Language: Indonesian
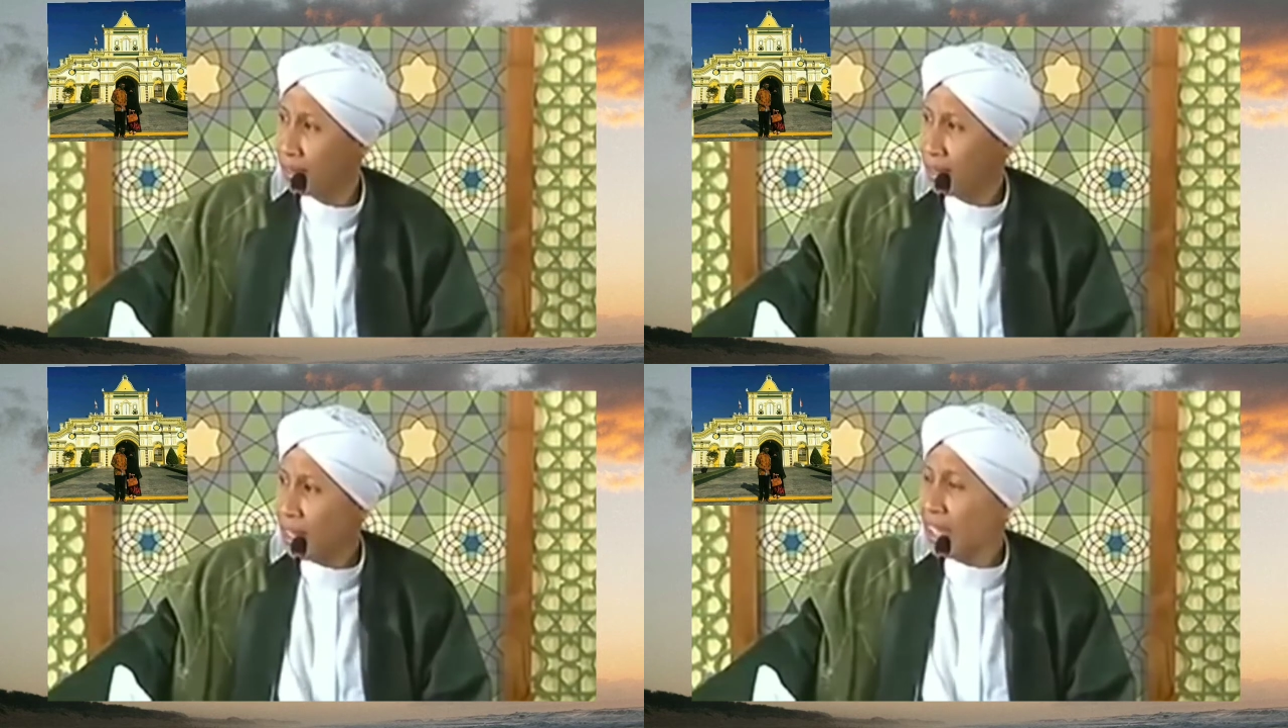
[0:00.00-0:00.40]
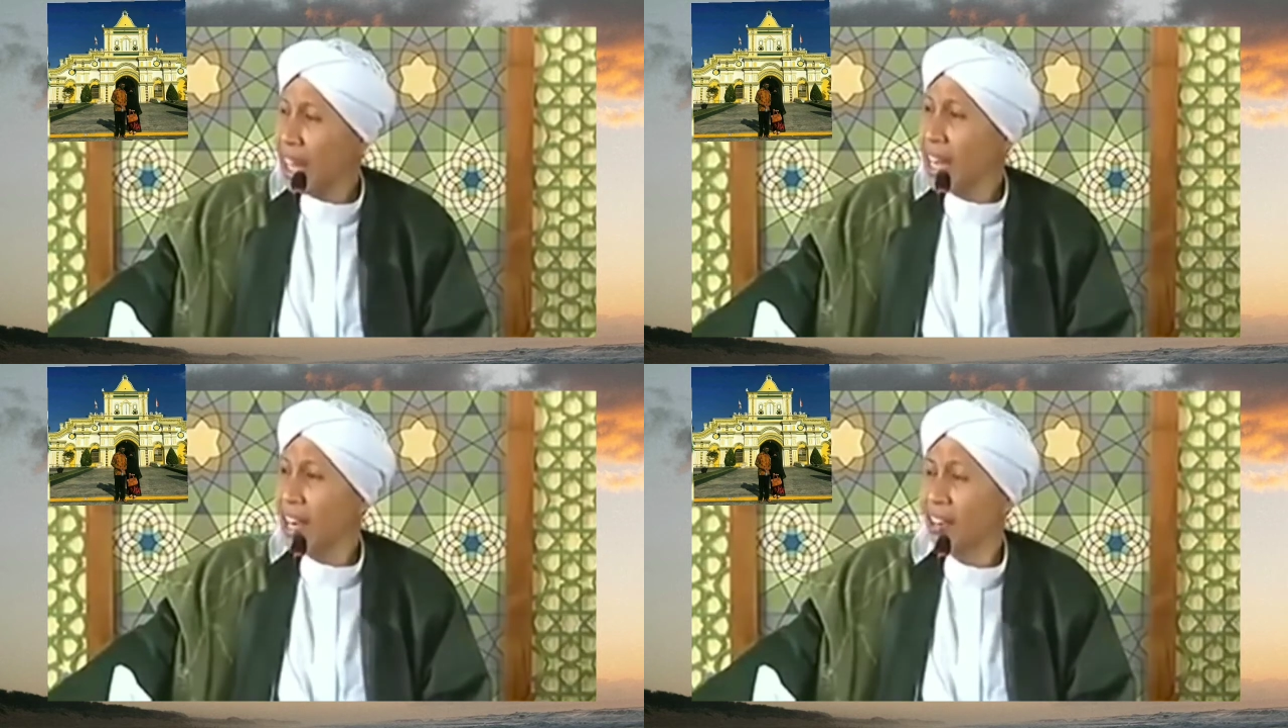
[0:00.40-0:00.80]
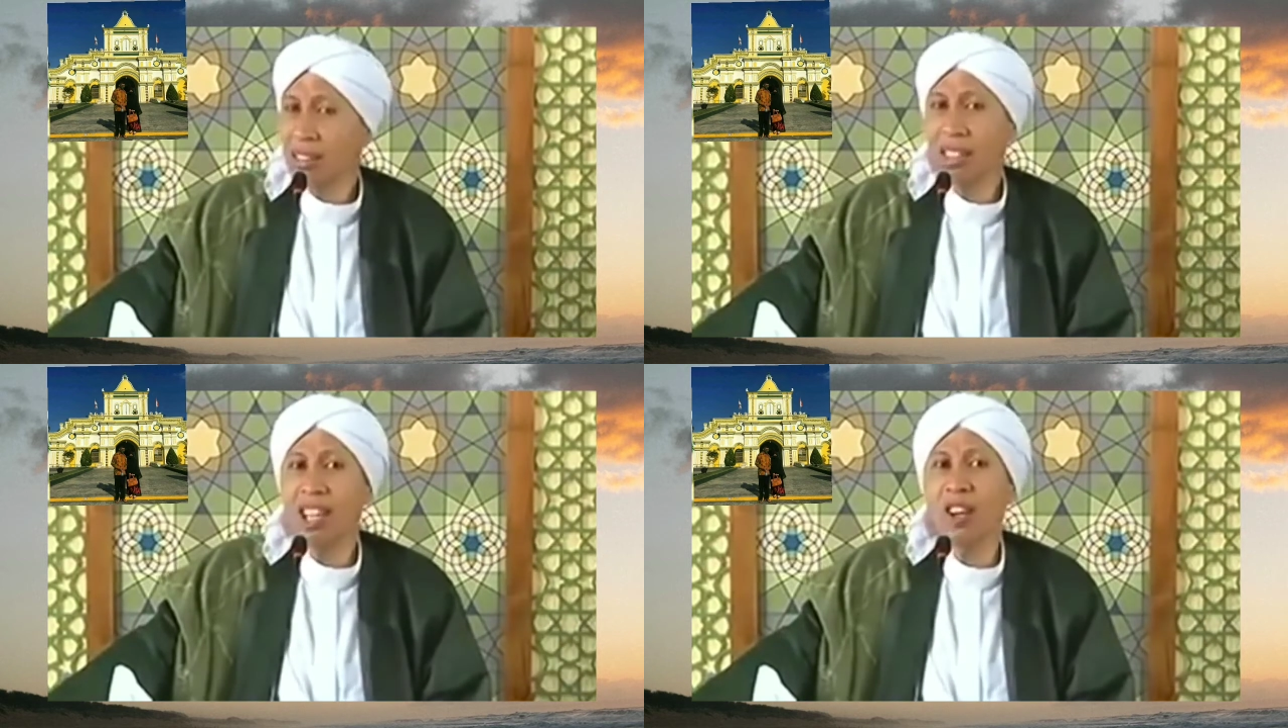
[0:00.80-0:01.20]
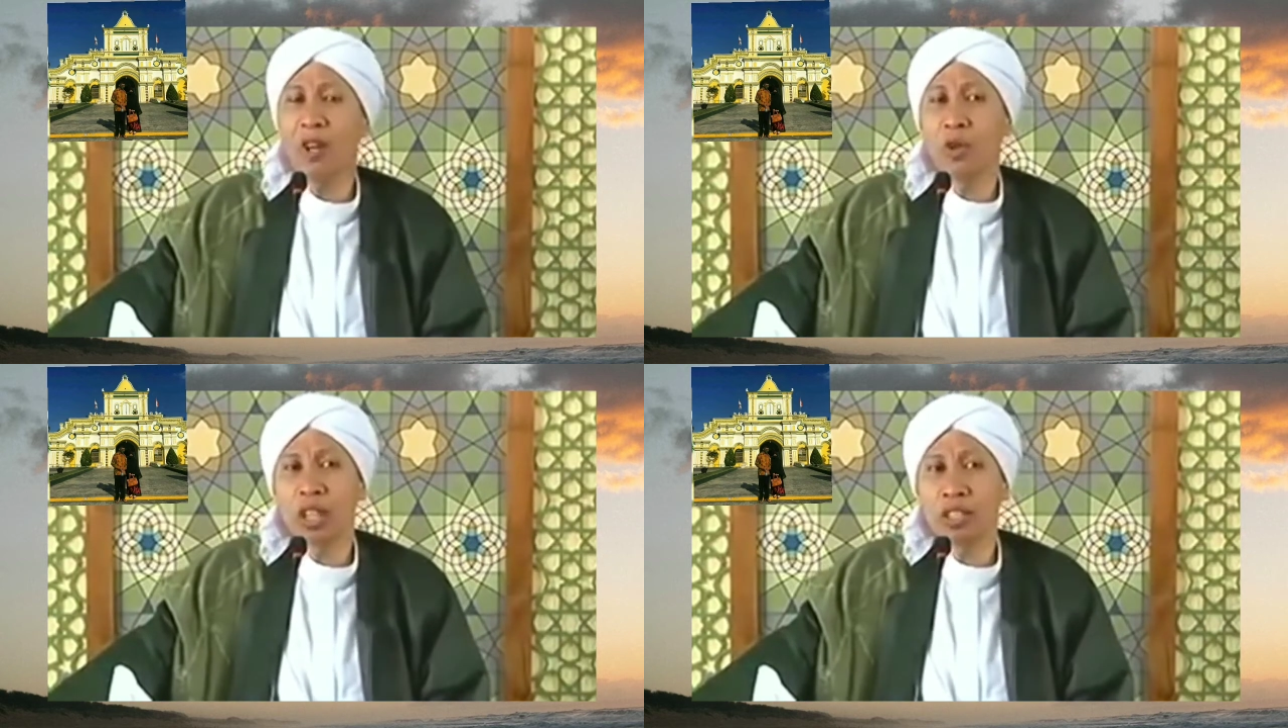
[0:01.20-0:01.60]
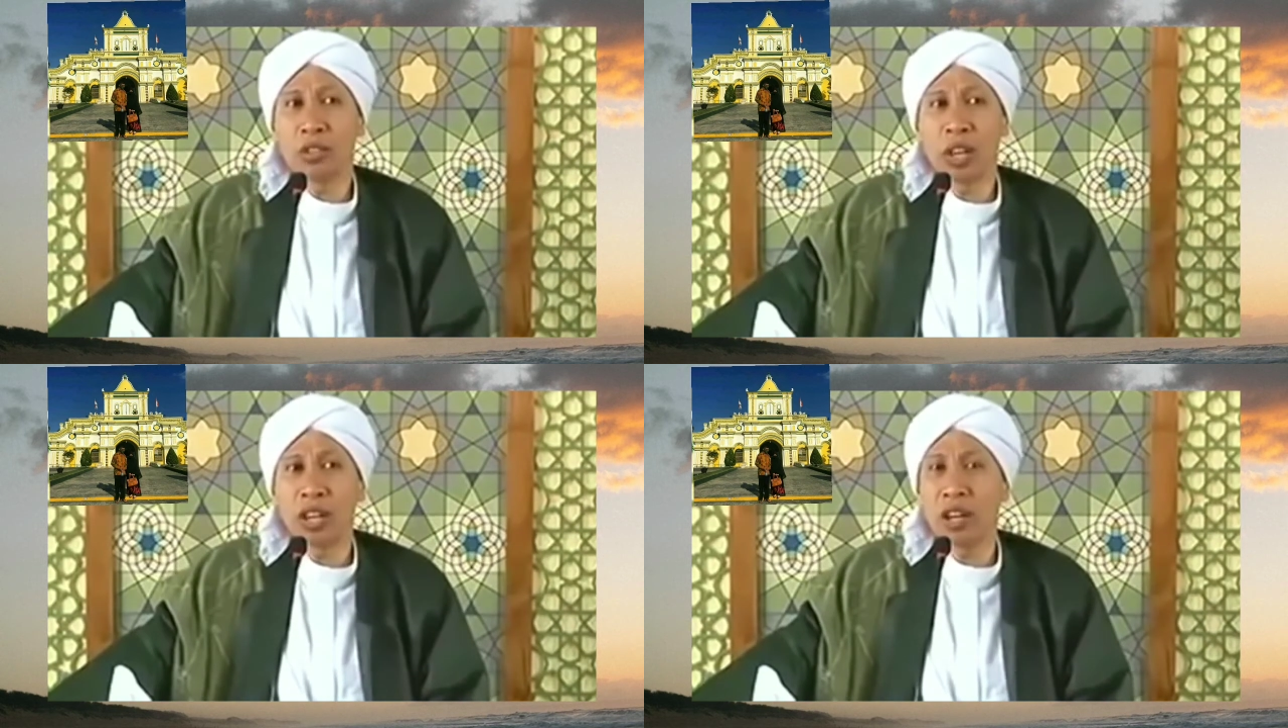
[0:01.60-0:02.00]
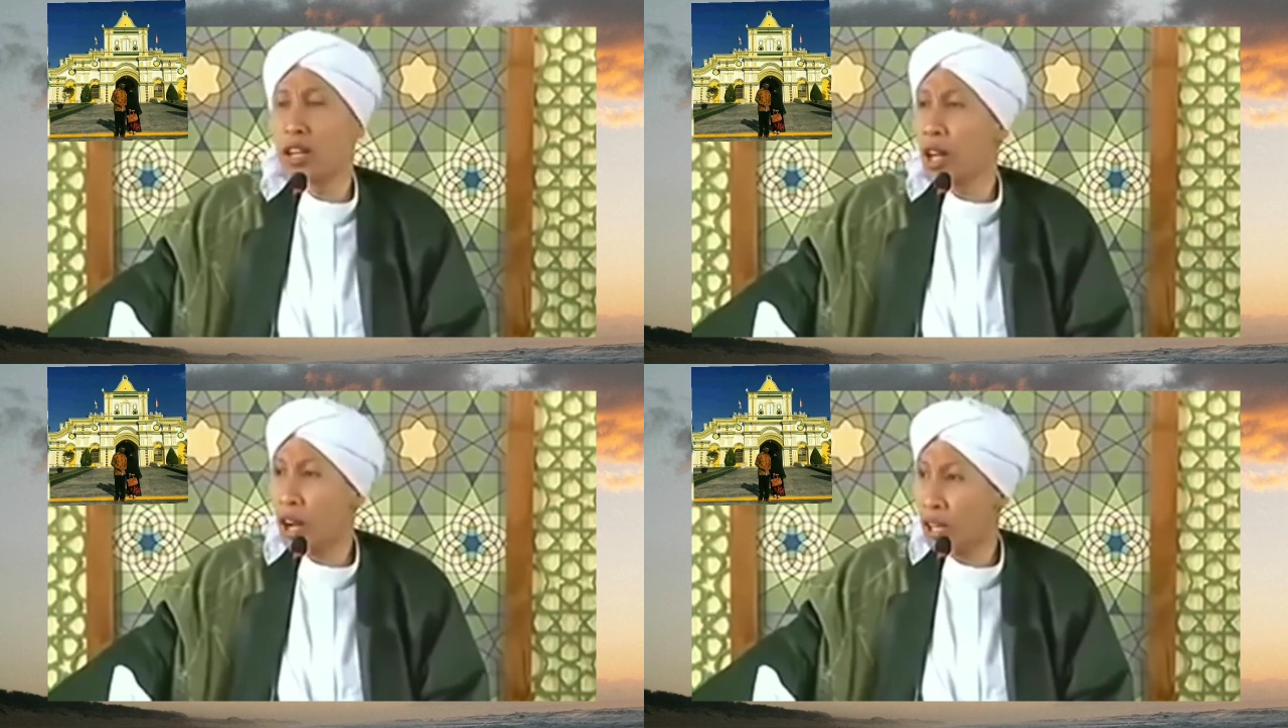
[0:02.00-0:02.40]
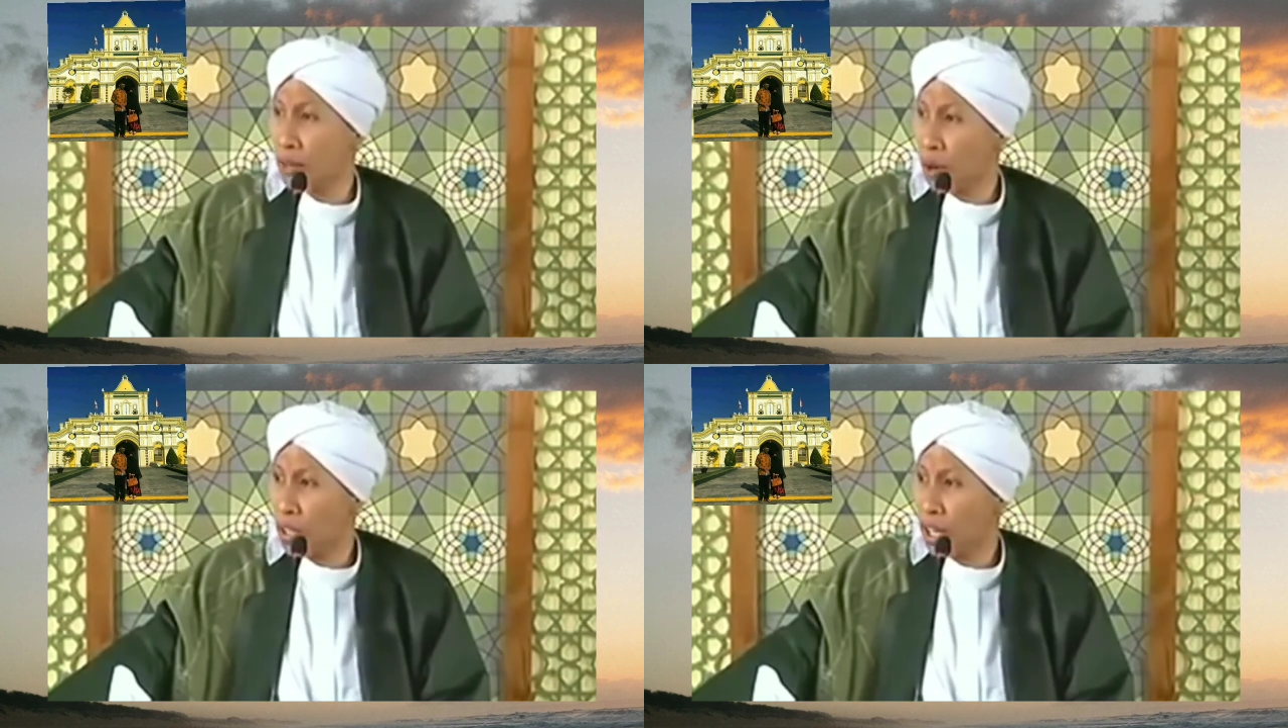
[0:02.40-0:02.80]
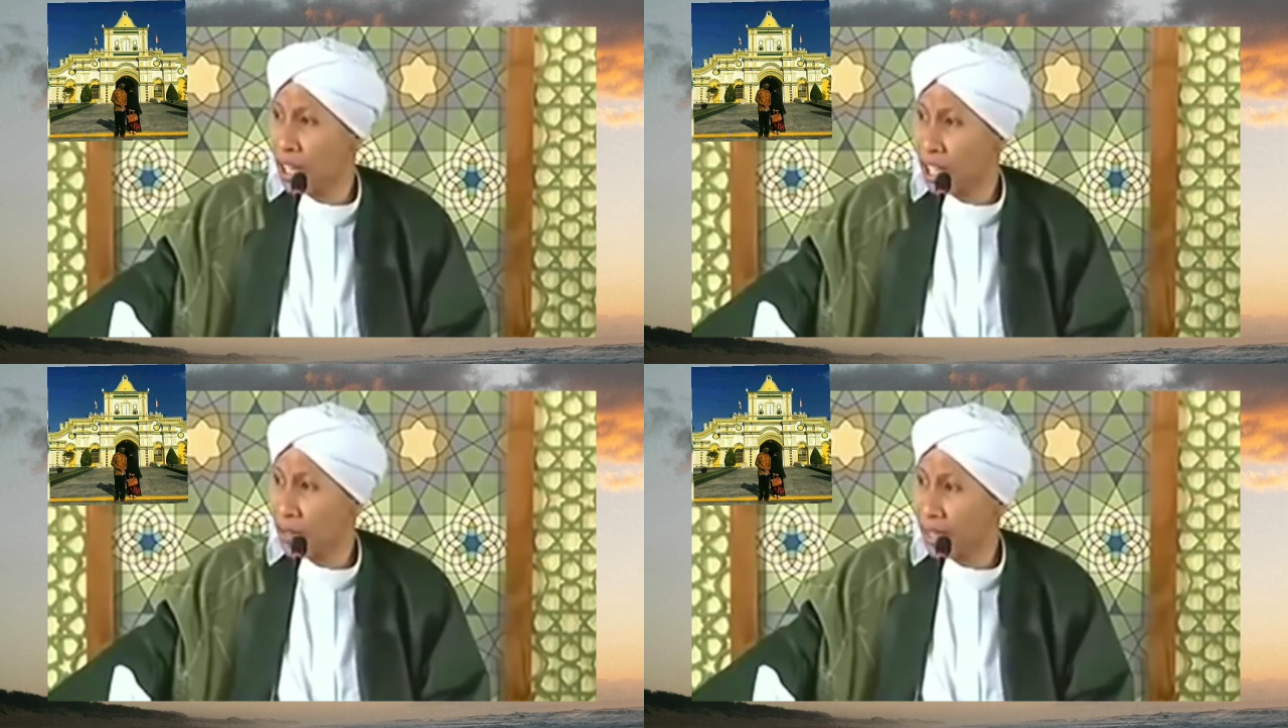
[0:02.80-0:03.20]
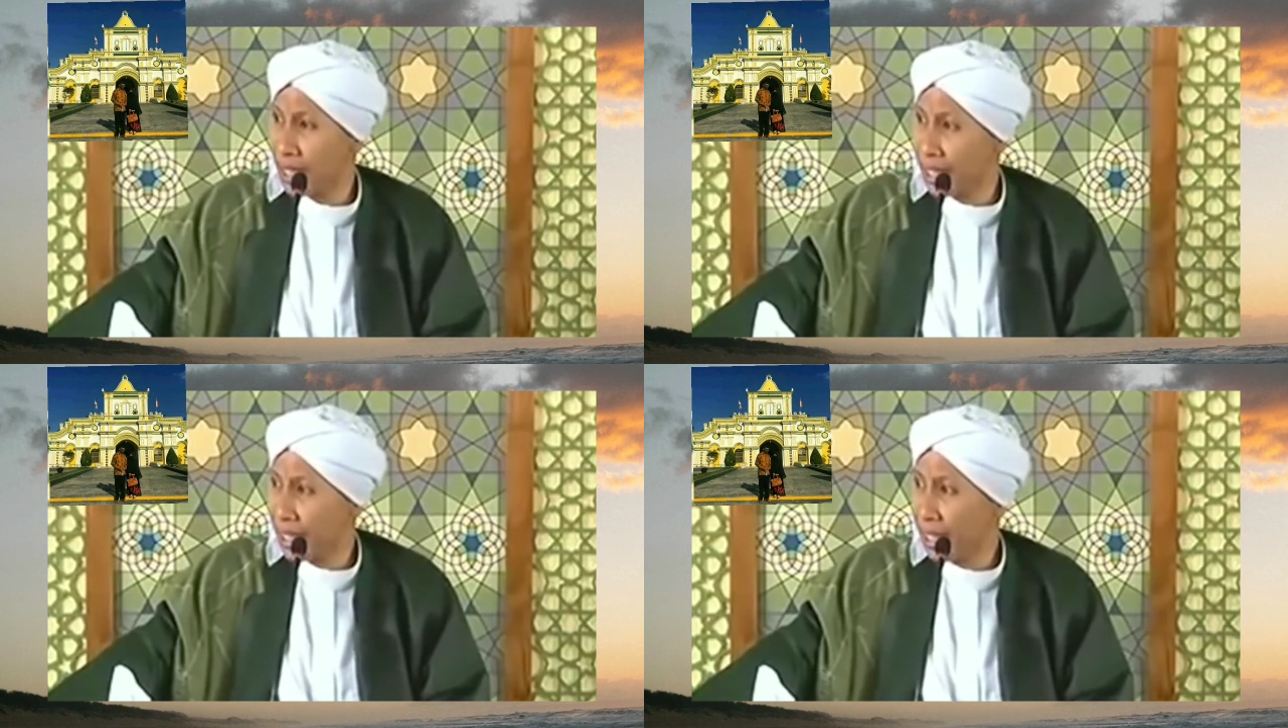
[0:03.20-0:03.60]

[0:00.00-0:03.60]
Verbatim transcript: Kiai nggak ngerti kalau di hutan itu ada ya, harimaunya dan sebagainya.